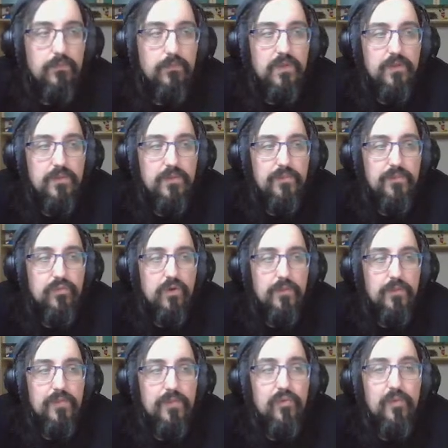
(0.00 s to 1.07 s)
Mais, mais, pour,
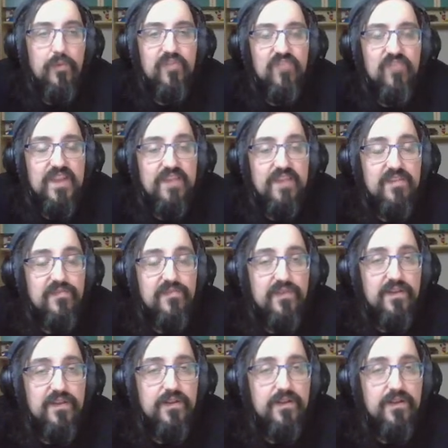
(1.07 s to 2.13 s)
mais pour Majnaga,
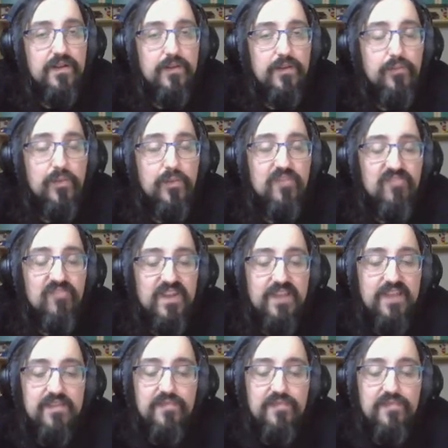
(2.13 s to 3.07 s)
ça,